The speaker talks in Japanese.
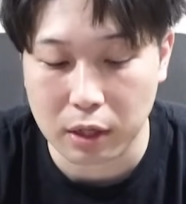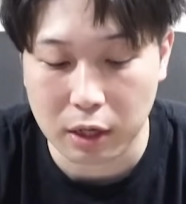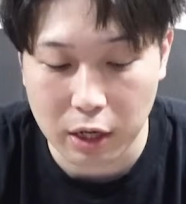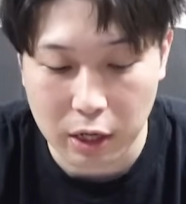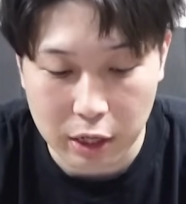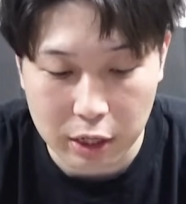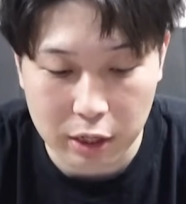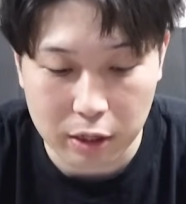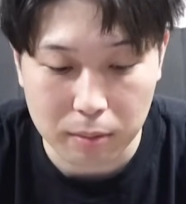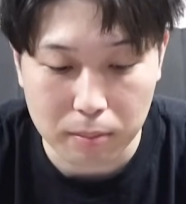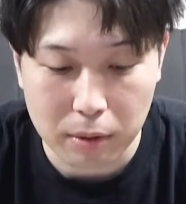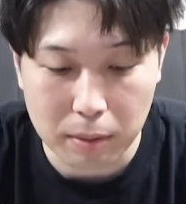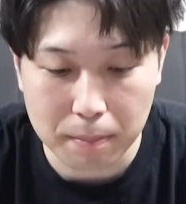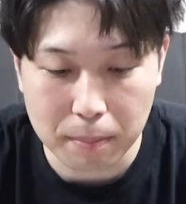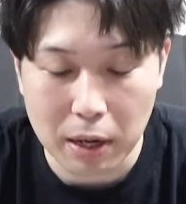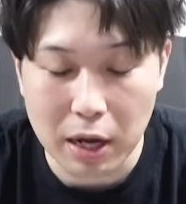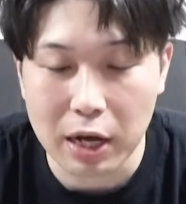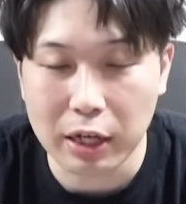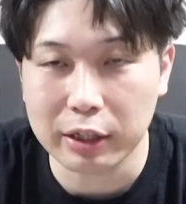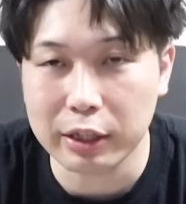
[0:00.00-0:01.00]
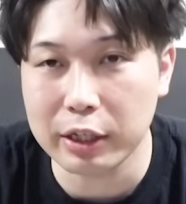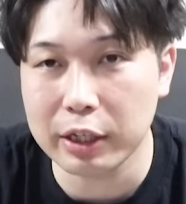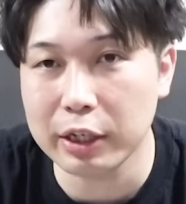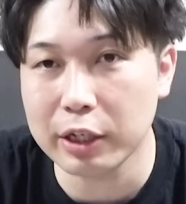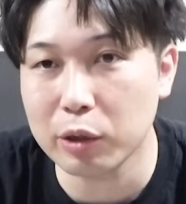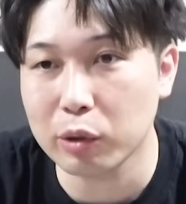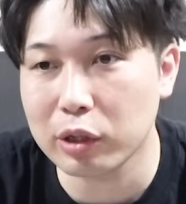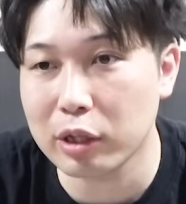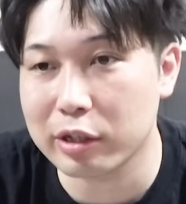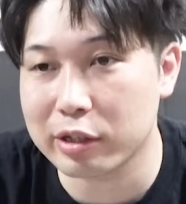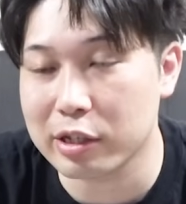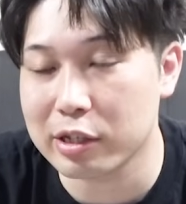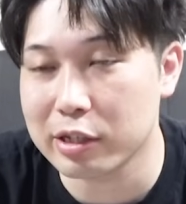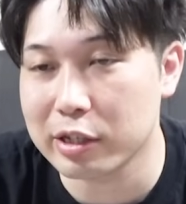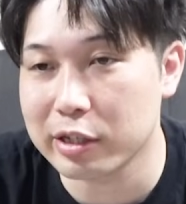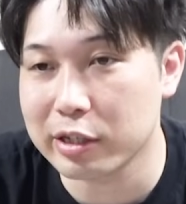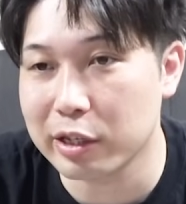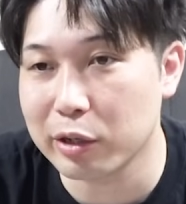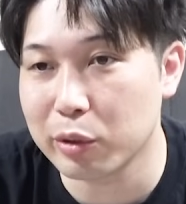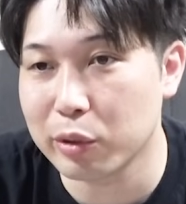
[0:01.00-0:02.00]
はい。まあ、パーティーによっては全
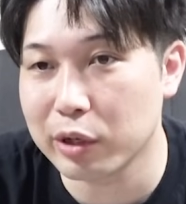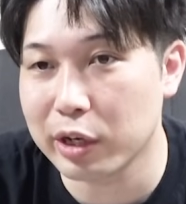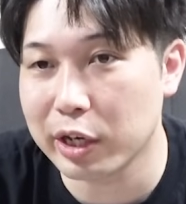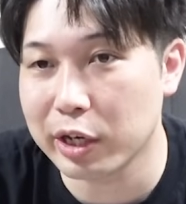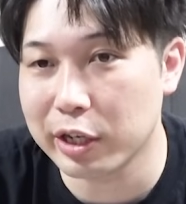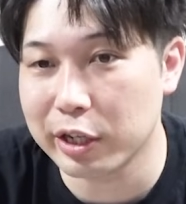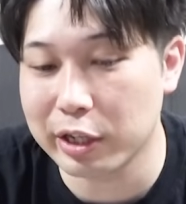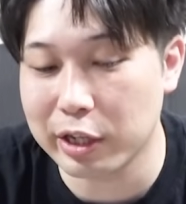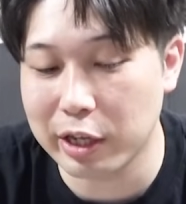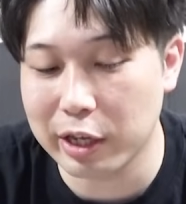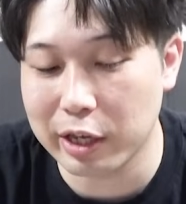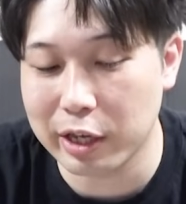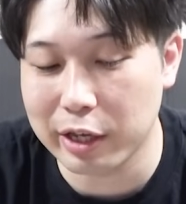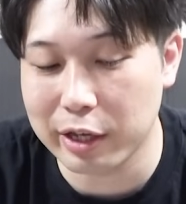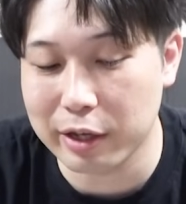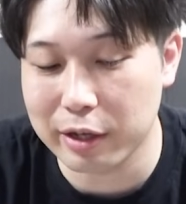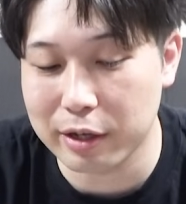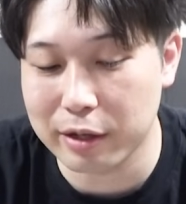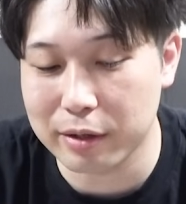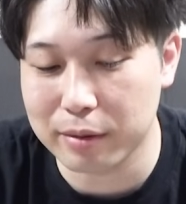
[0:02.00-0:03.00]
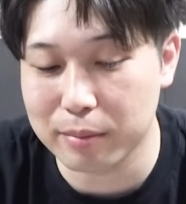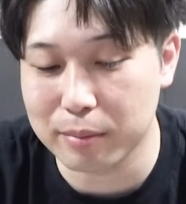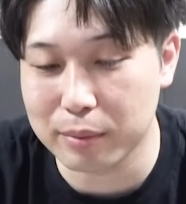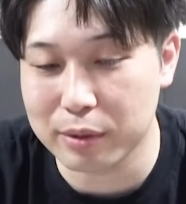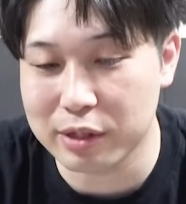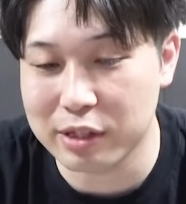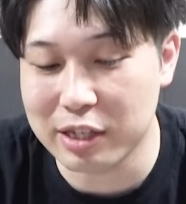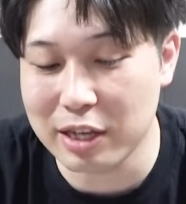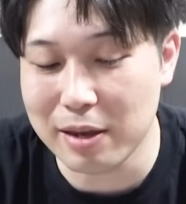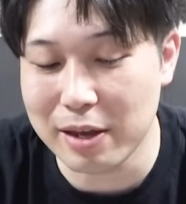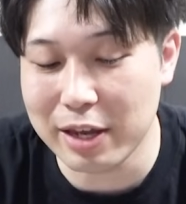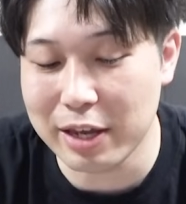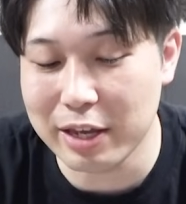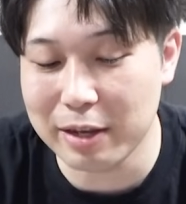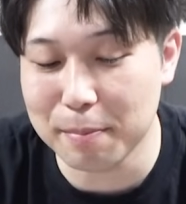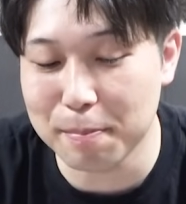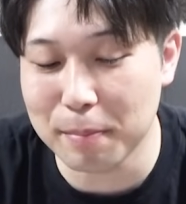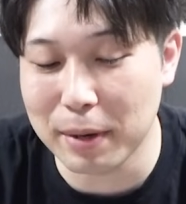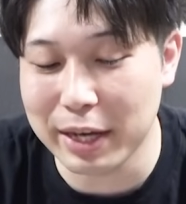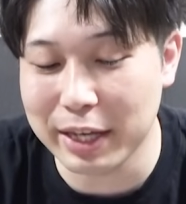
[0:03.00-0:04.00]
然さよぐらいで、
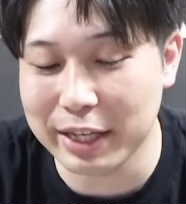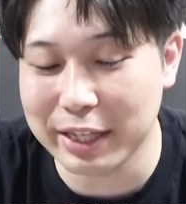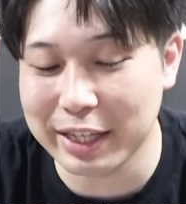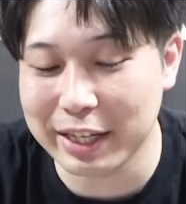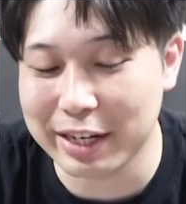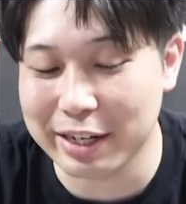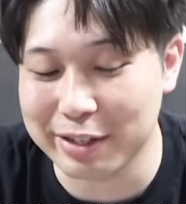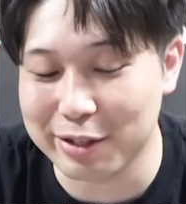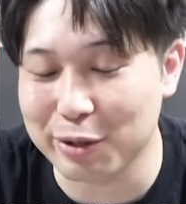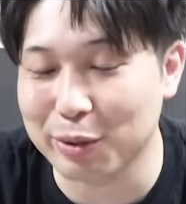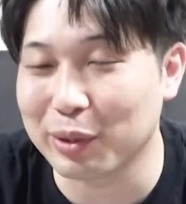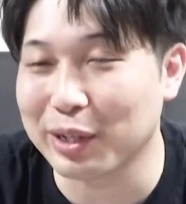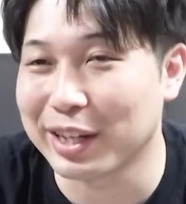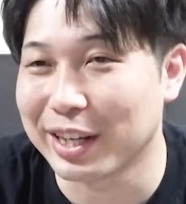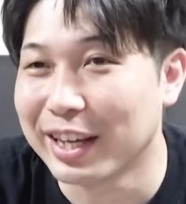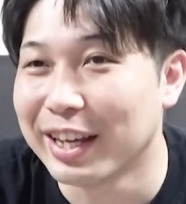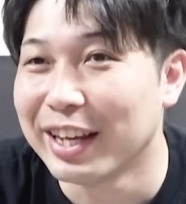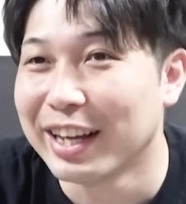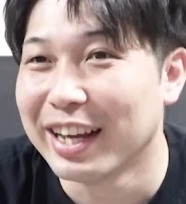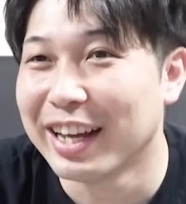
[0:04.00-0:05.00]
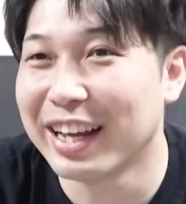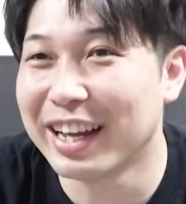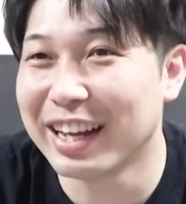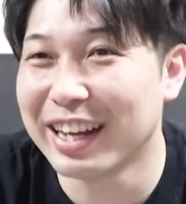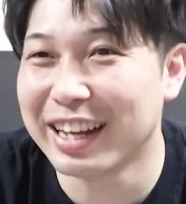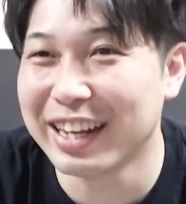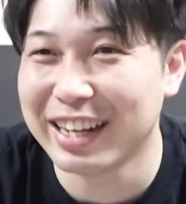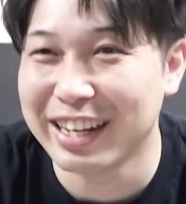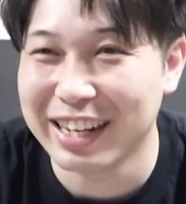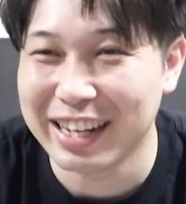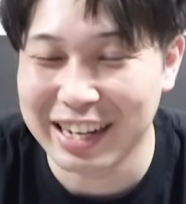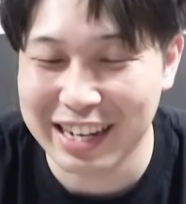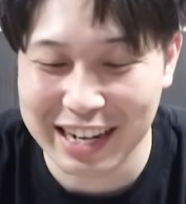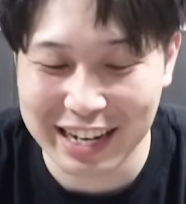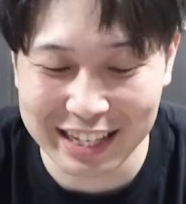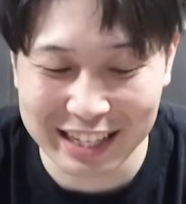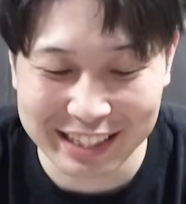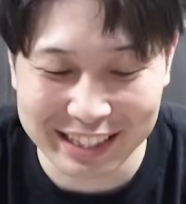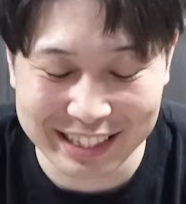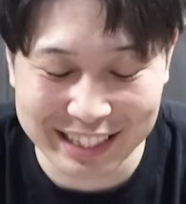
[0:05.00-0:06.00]
全員マインキャラにするとかね。ああ、
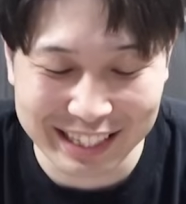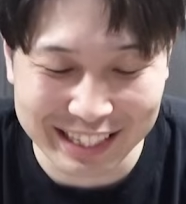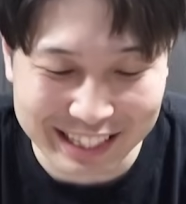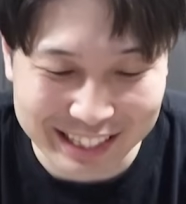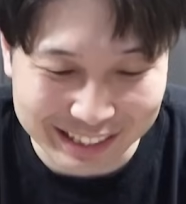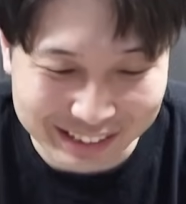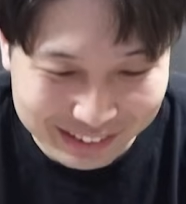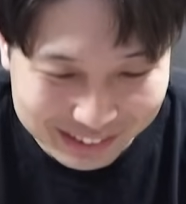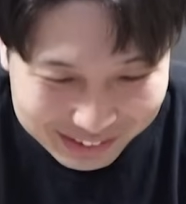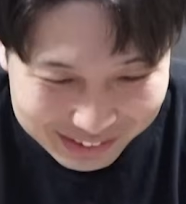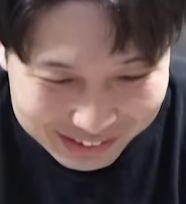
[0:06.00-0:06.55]
なるほど、ね、ってるか。